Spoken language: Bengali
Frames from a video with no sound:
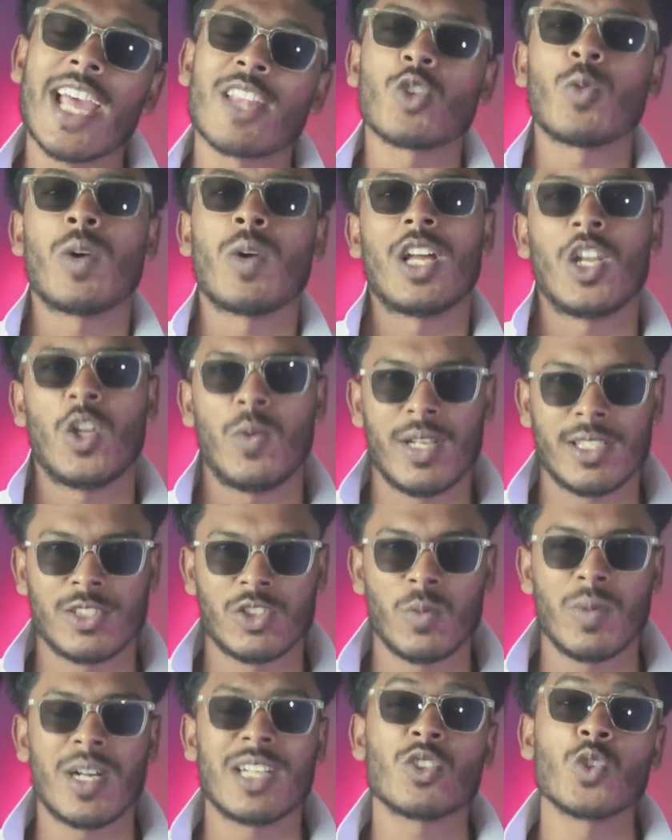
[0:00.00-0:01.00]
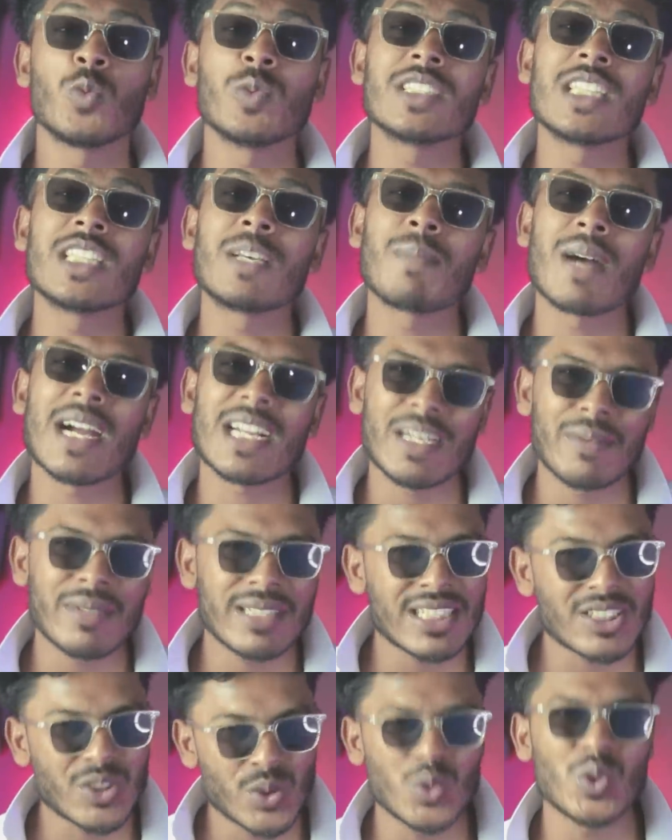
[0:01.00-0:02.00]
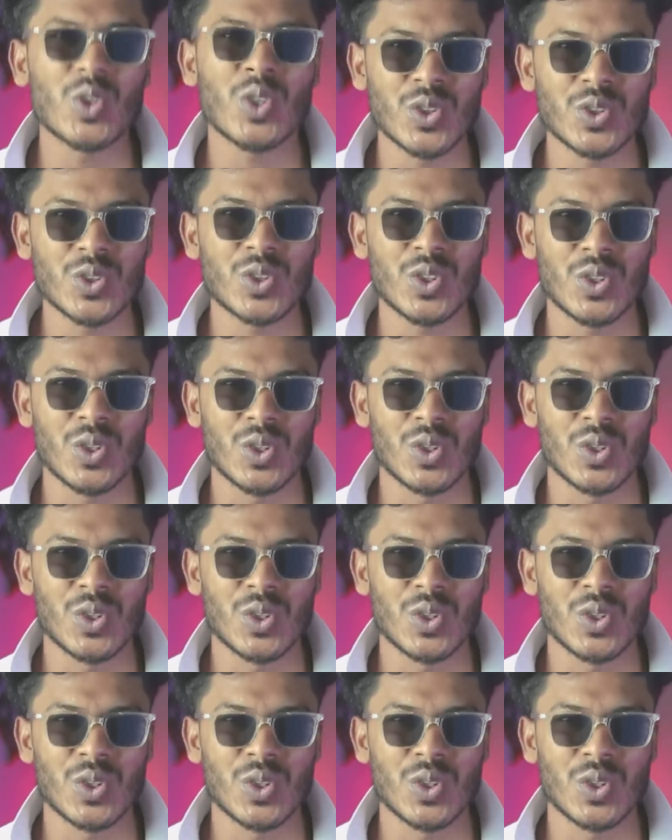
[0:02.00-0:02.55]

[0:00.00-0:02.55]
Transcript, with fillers: এত ভালোবাসতো বাট তুমি যে পাকনামিটা শুরু করছো